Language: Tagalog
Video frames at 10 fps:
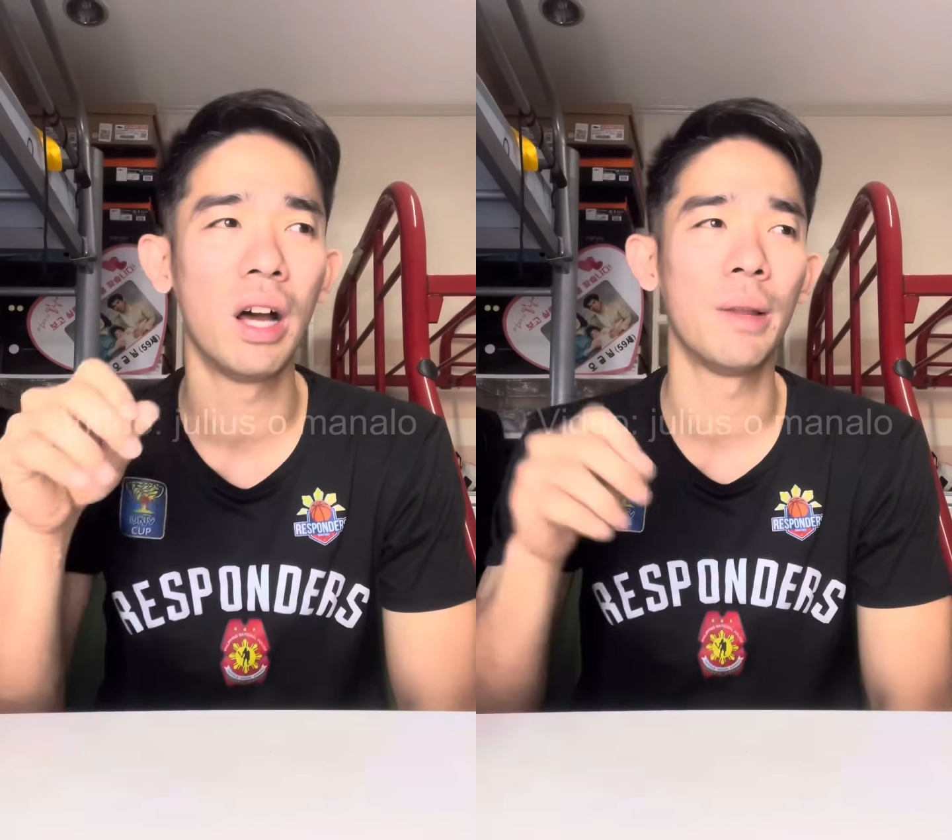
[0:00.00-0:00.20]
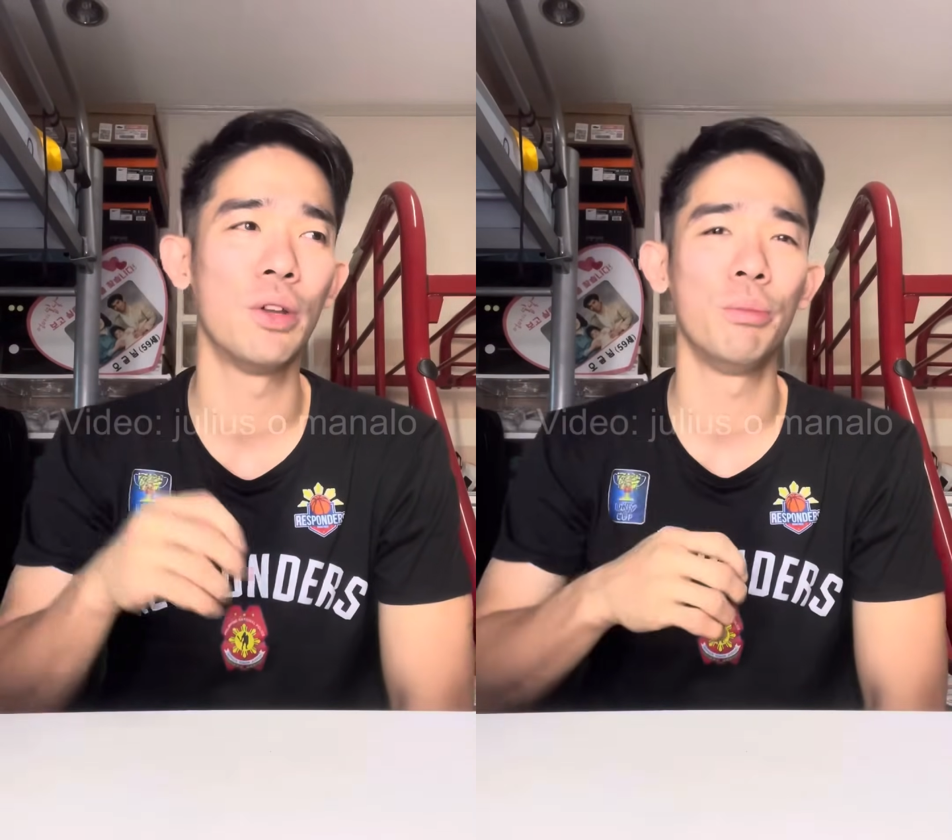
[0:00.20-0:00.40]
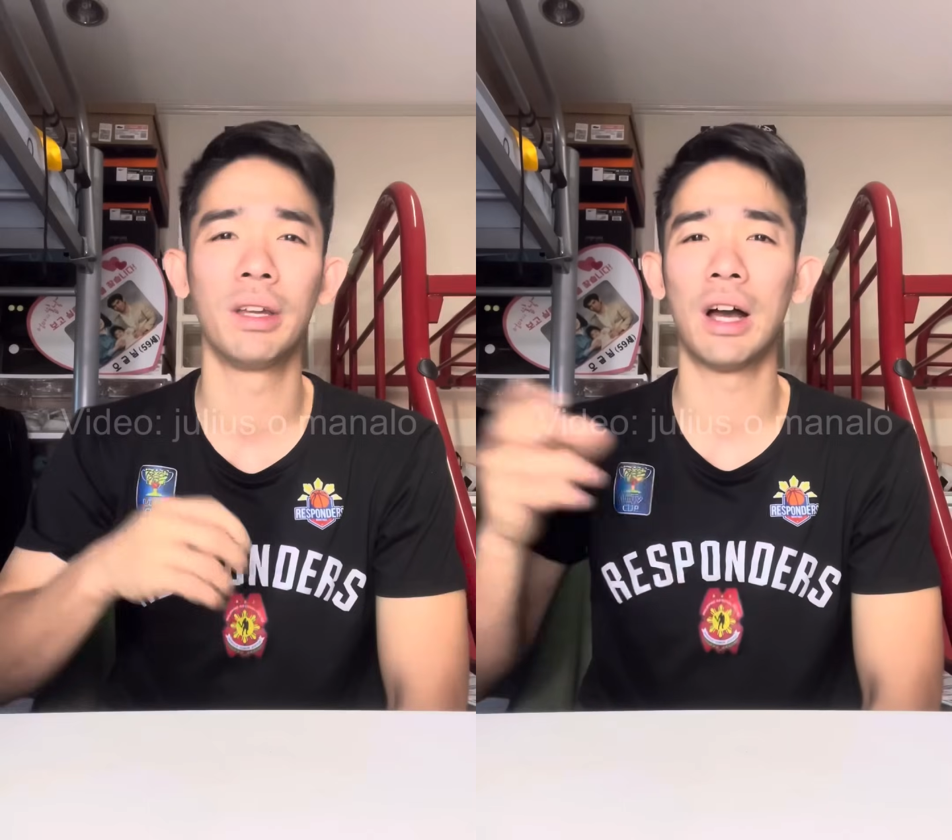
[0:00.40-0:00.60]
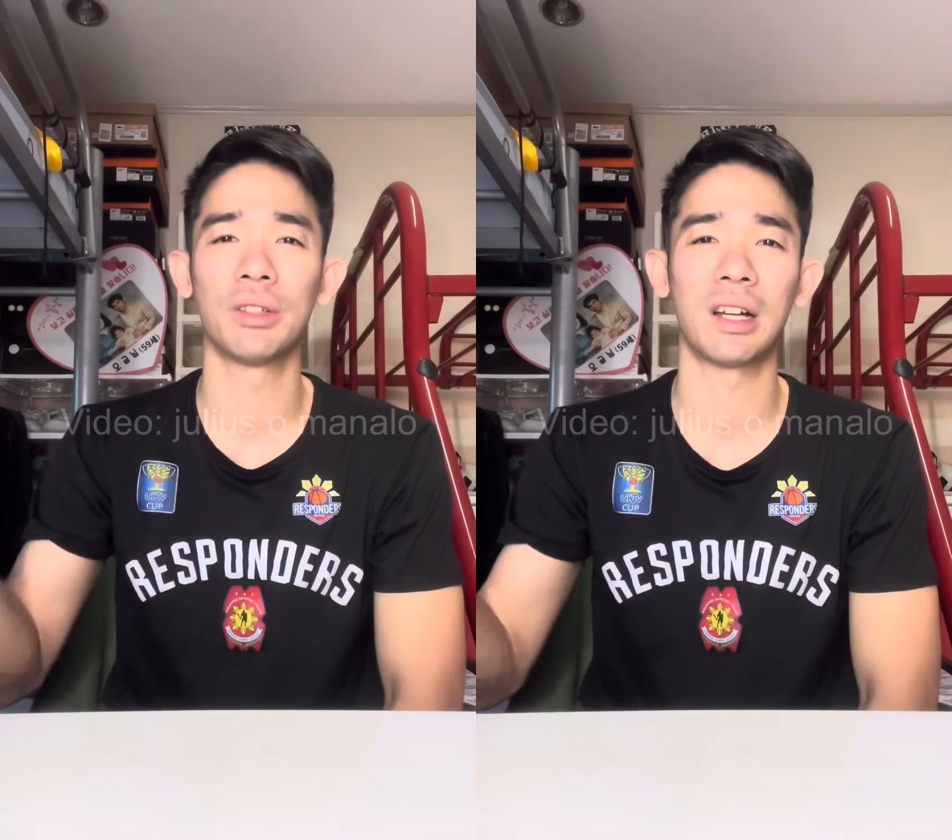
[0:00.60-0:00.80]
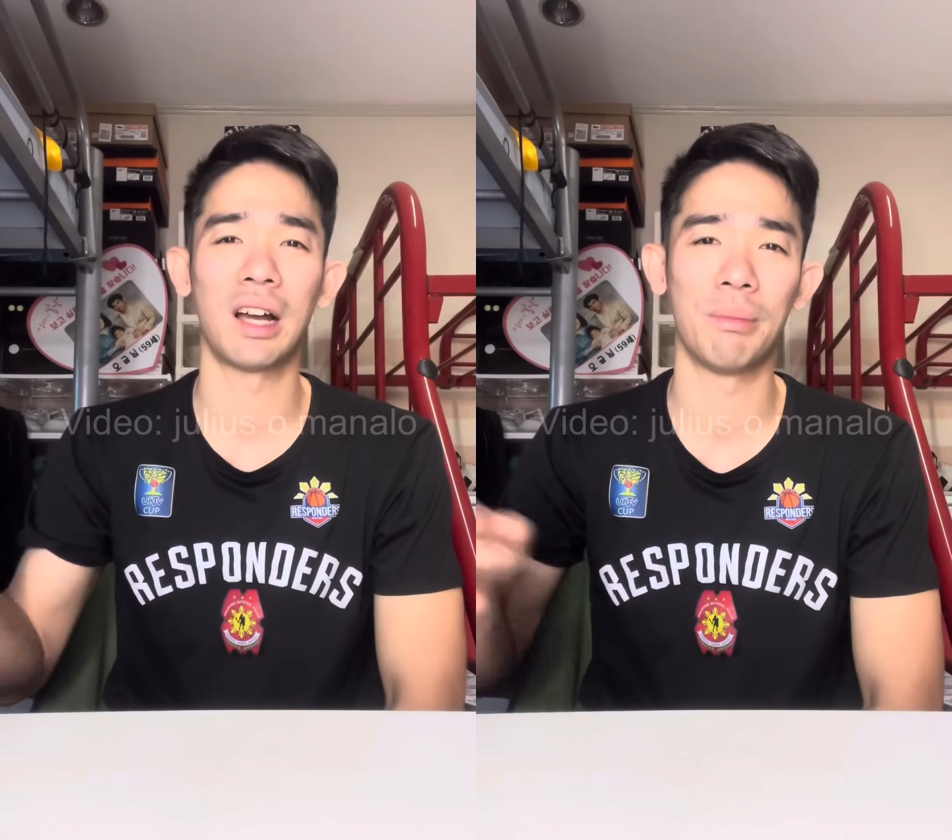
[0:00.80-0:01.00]
nga alam na humiga ako
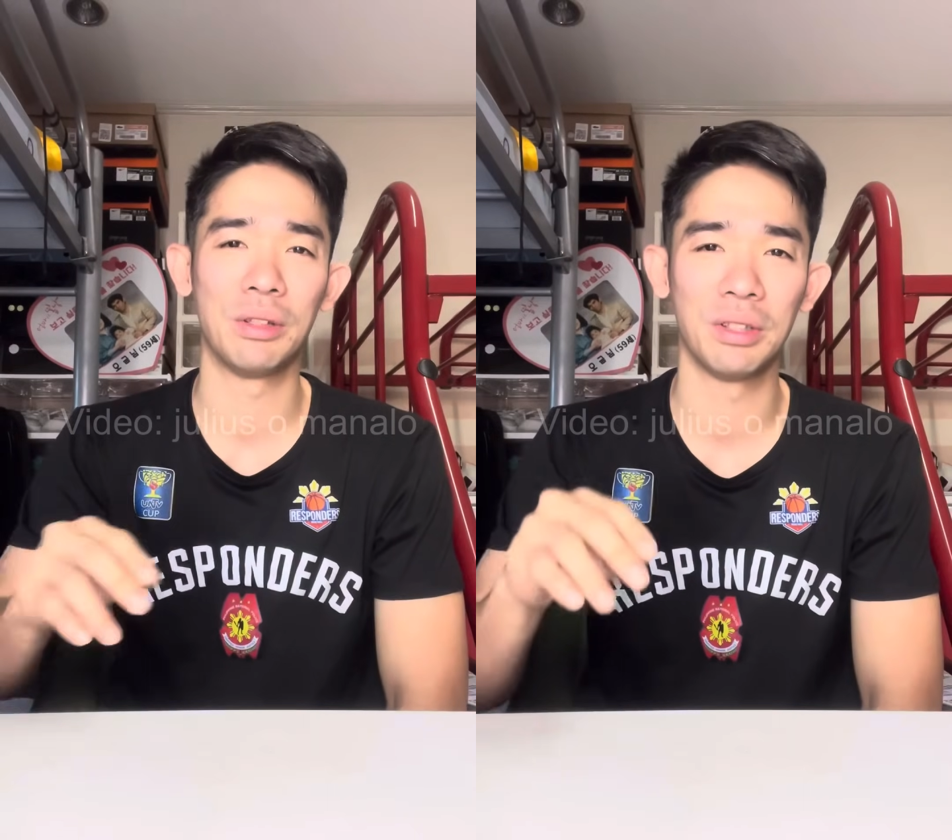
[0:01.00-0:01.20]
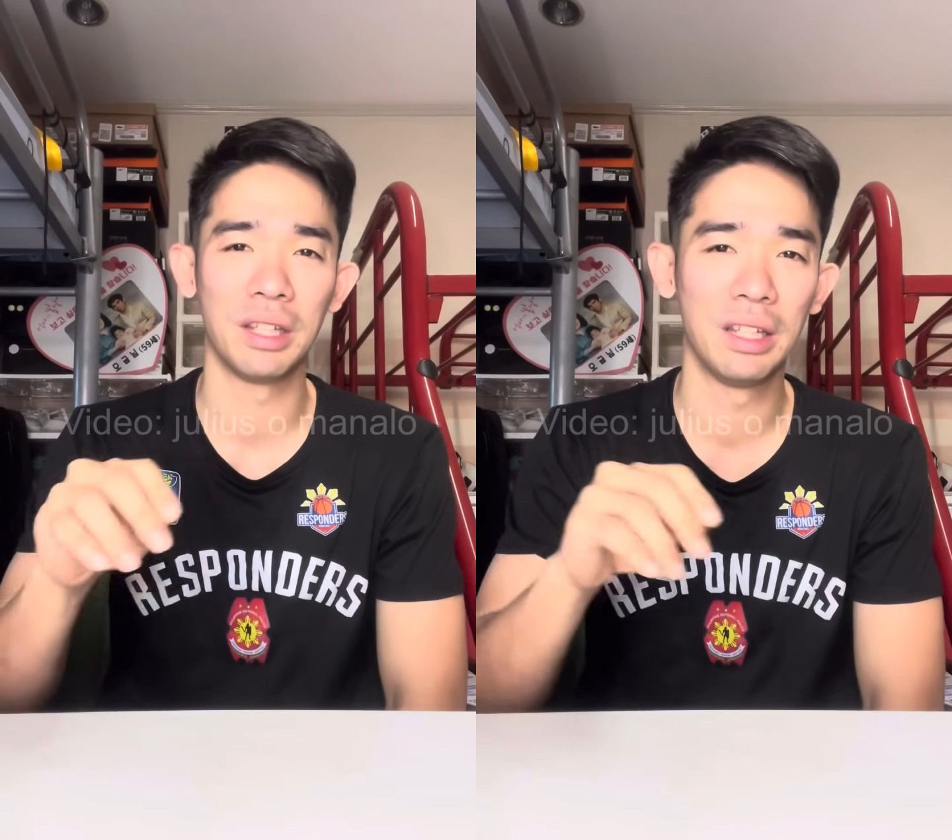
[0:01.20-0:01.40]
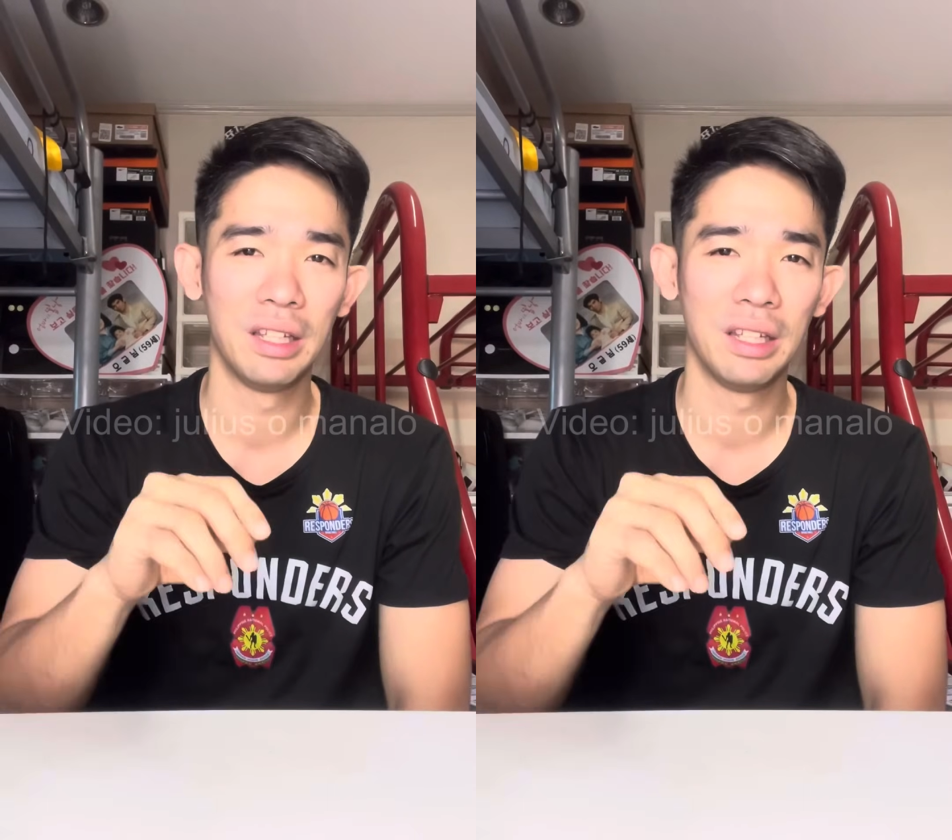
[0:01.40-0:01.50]
sa kama noon eh.